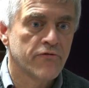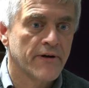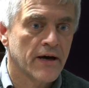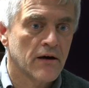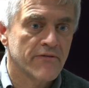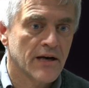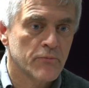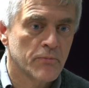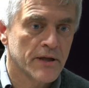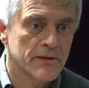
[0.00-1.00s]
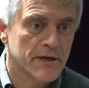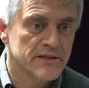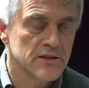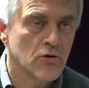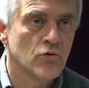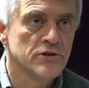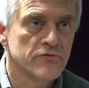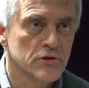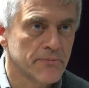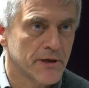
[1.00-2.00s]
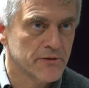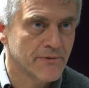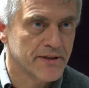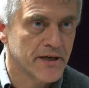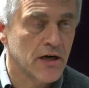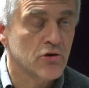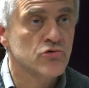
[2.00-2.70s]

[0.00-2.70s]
faire avec la plupart des partis au niveau départemental,